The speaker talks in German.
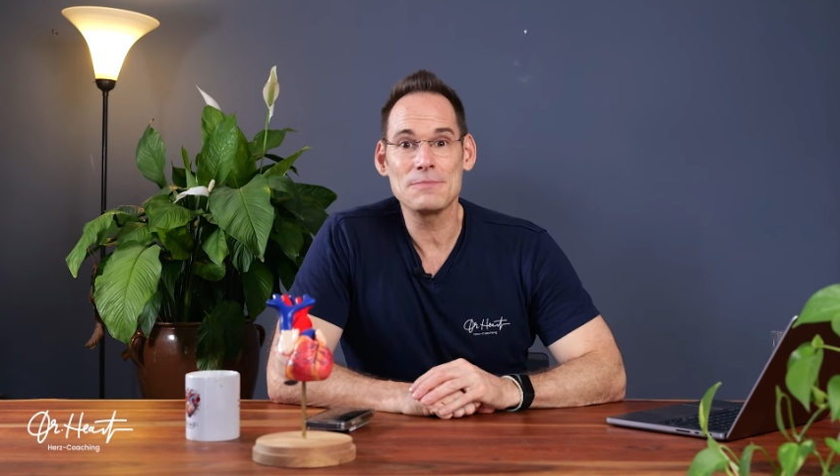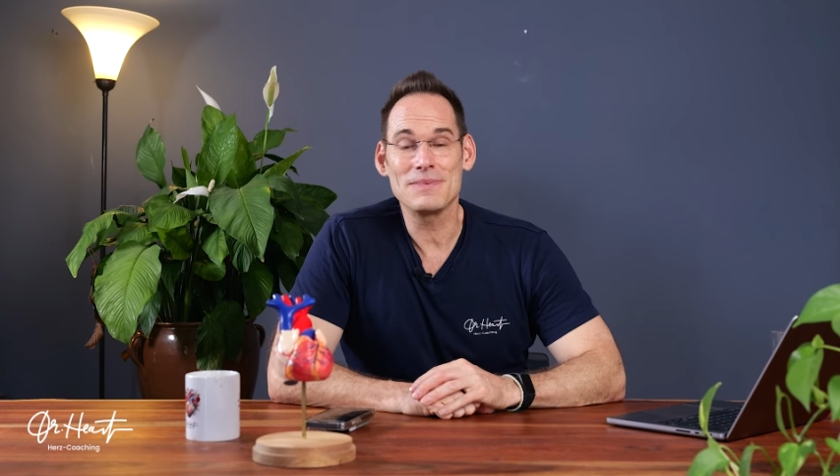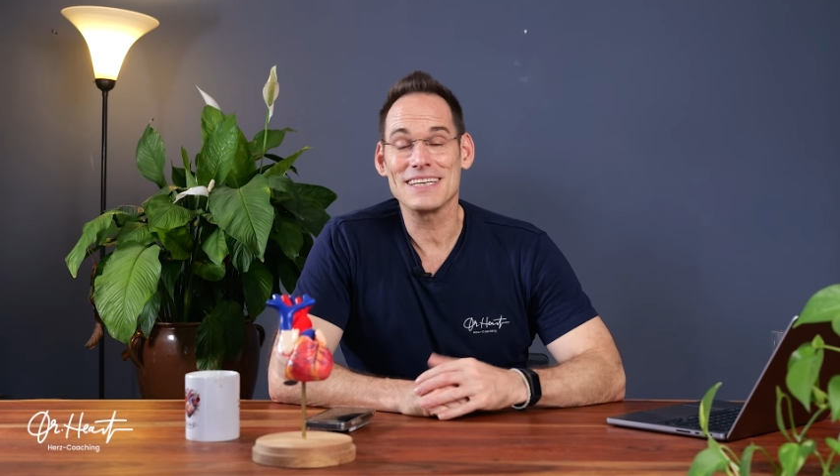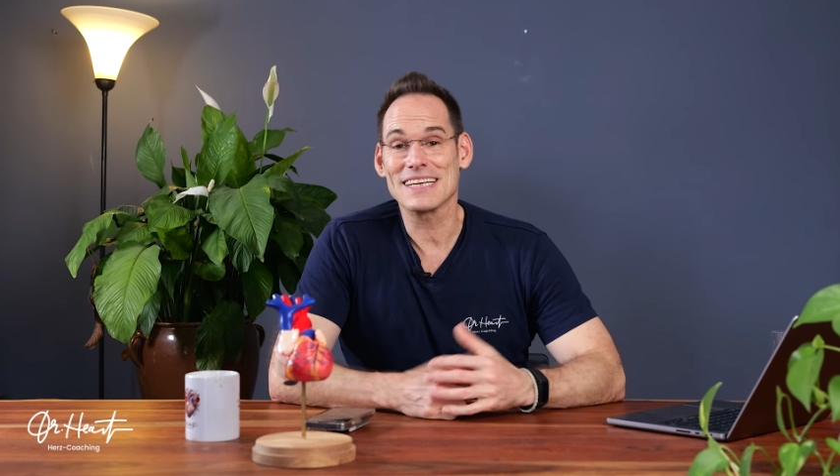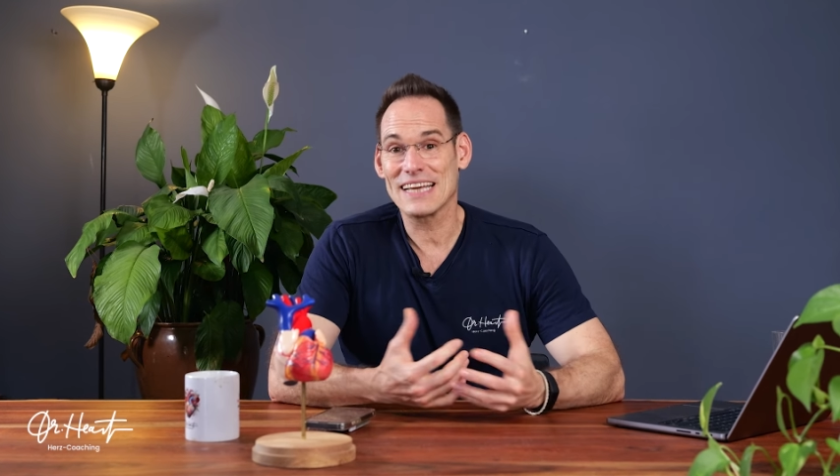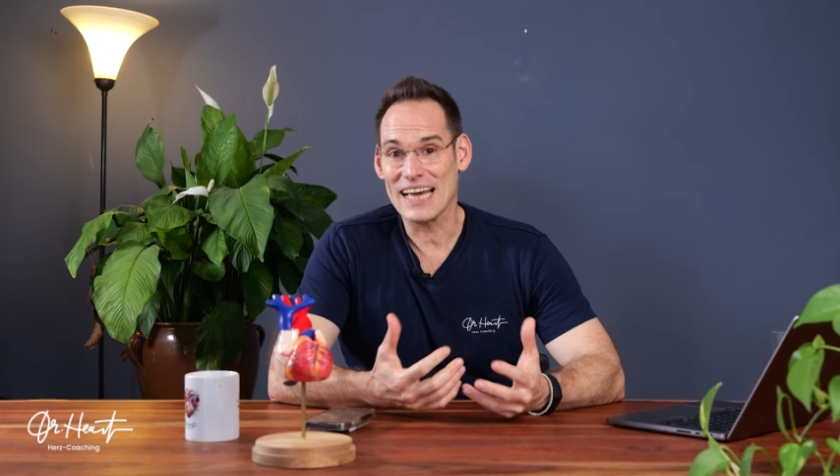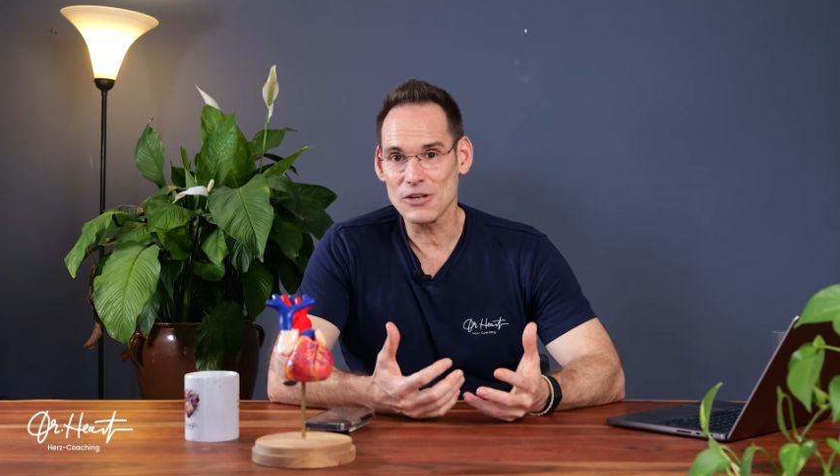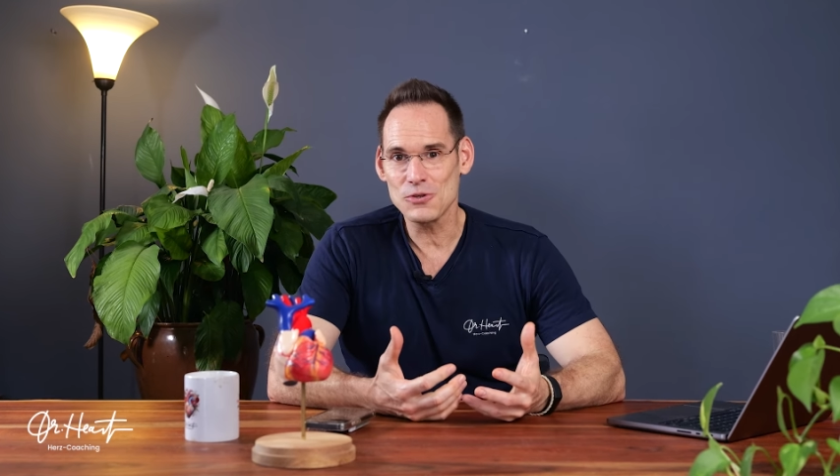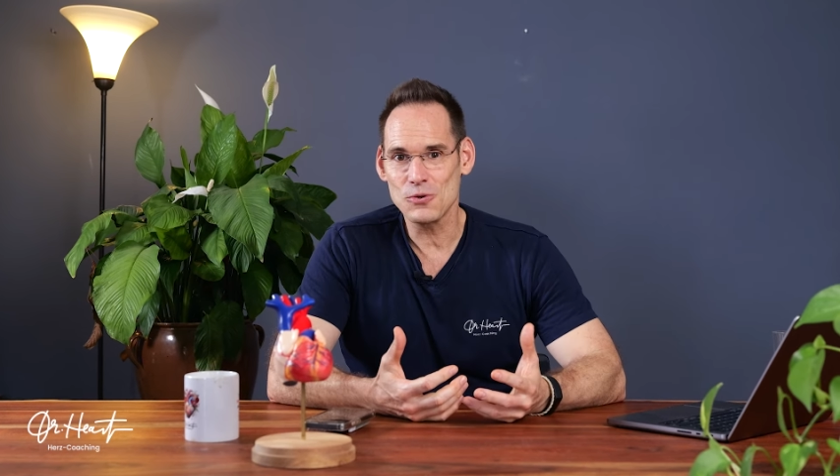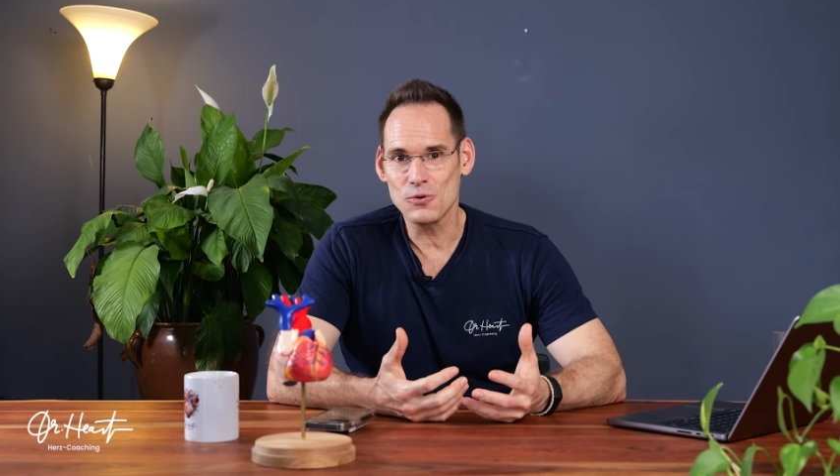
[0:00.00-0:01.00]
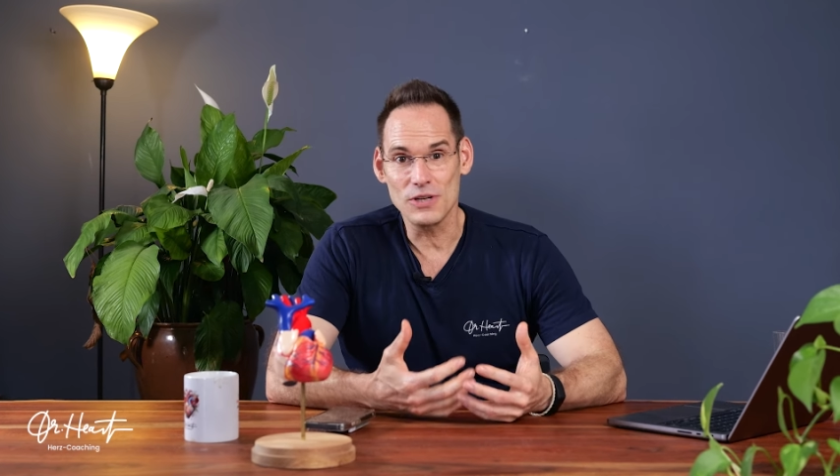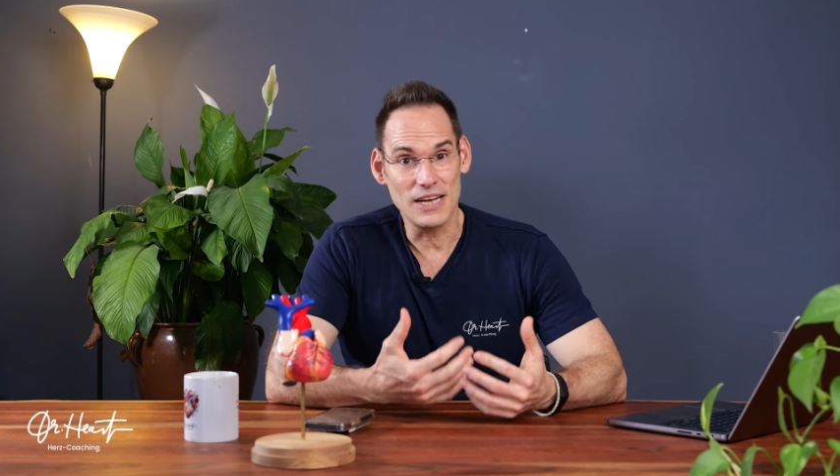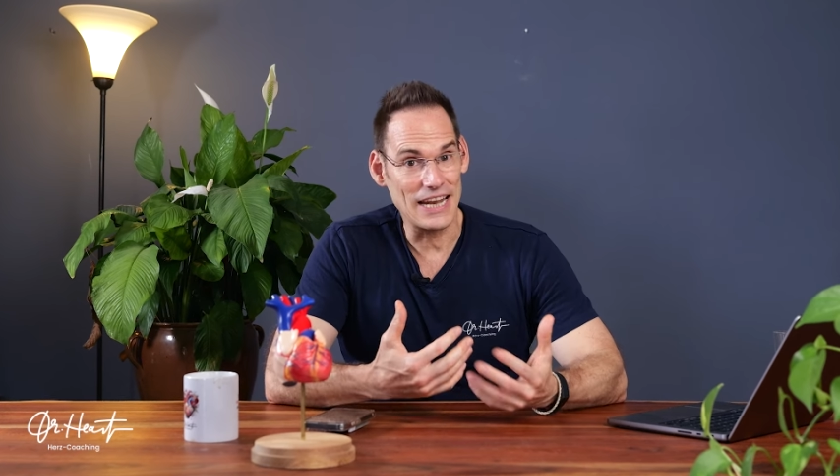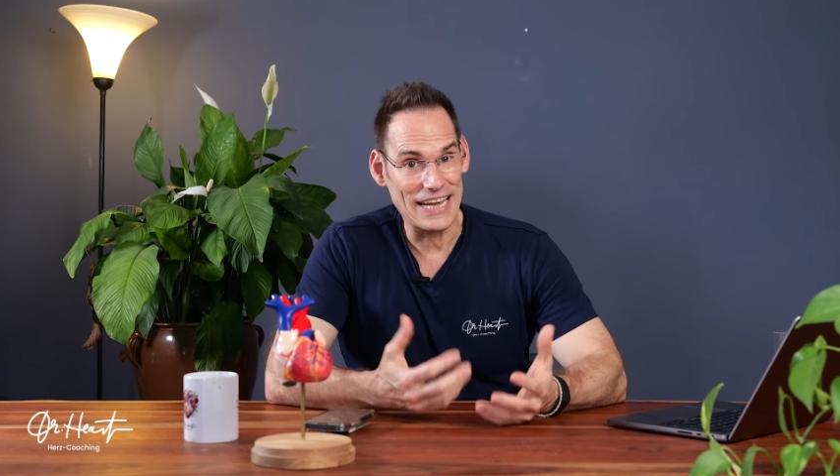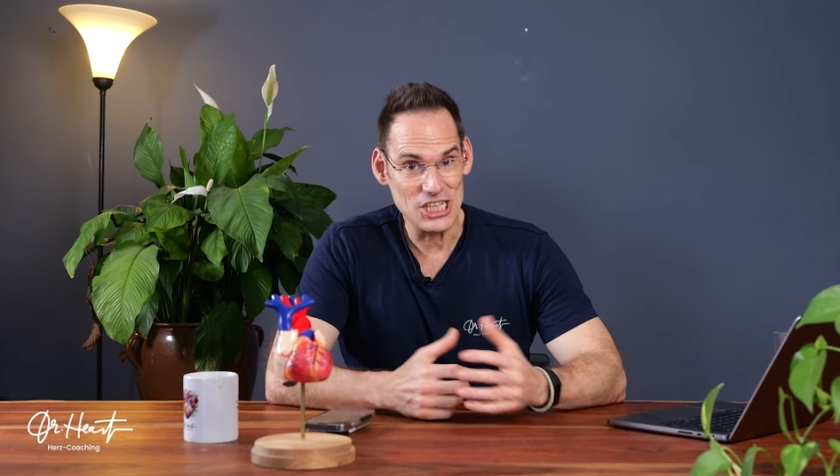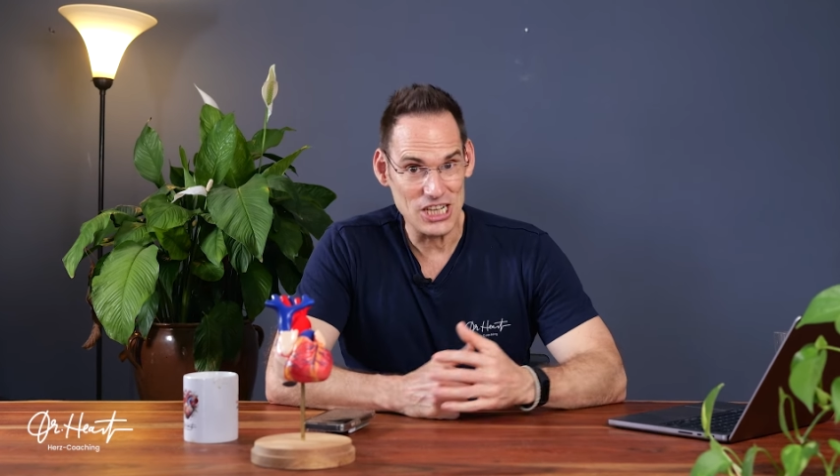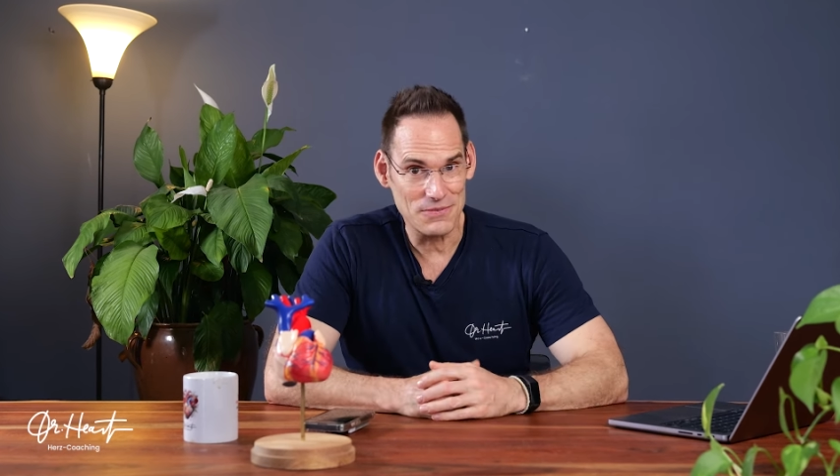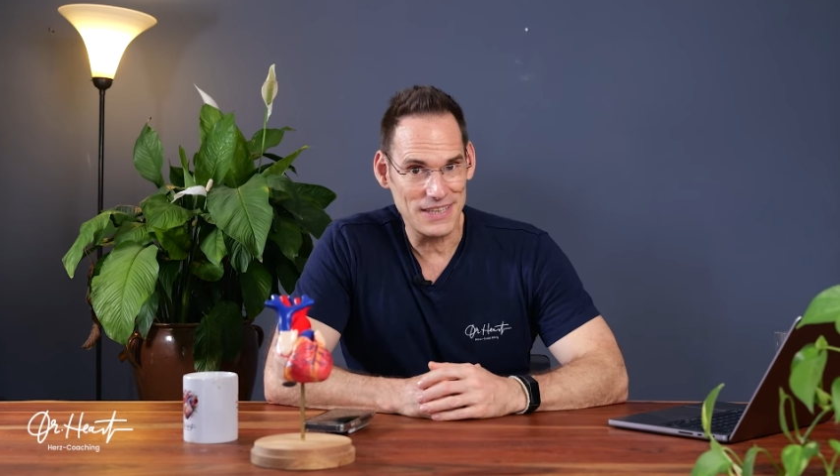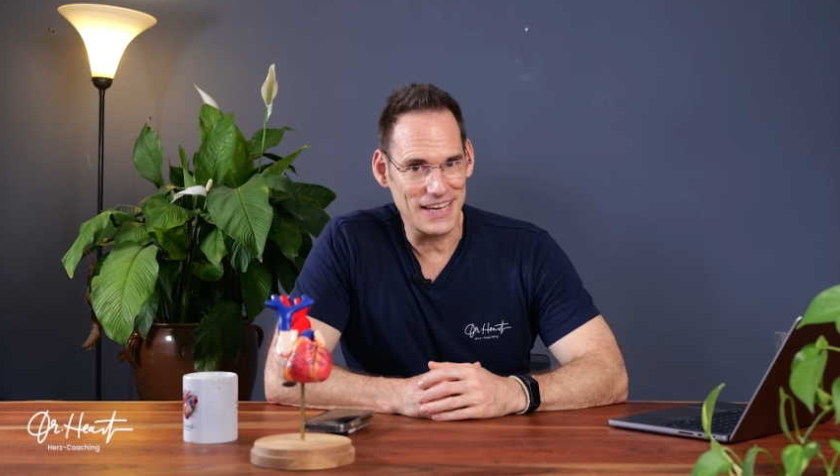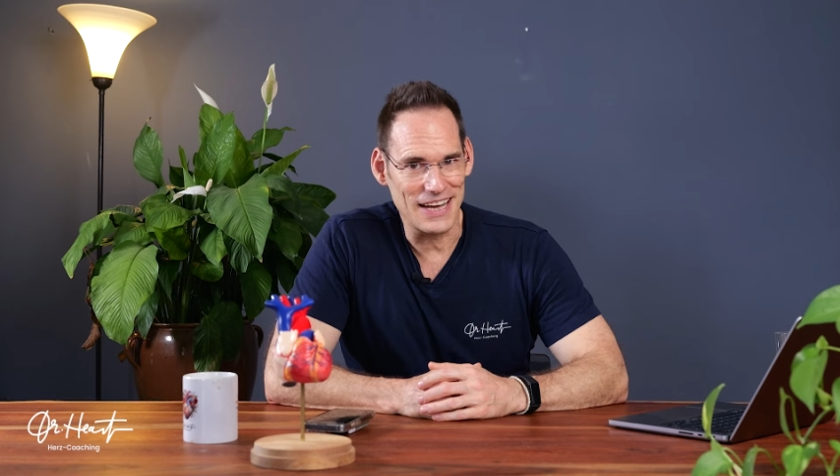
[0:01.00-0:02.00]
Ich bin Kardiologe und
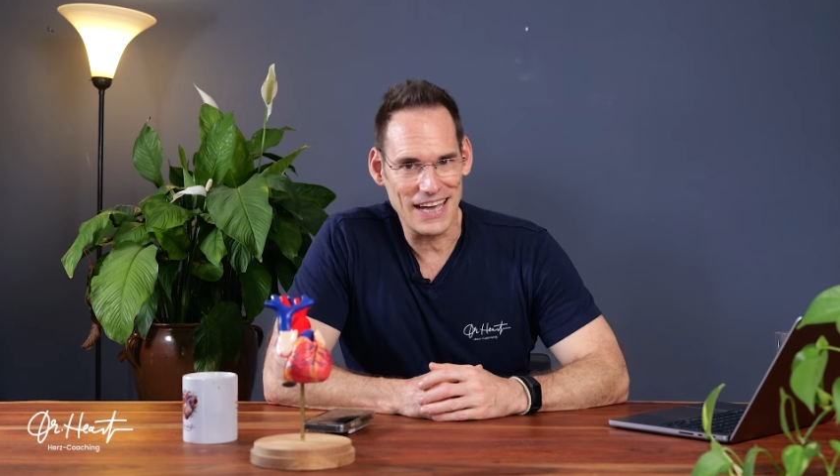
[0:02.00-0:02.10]
leidenschaftlicher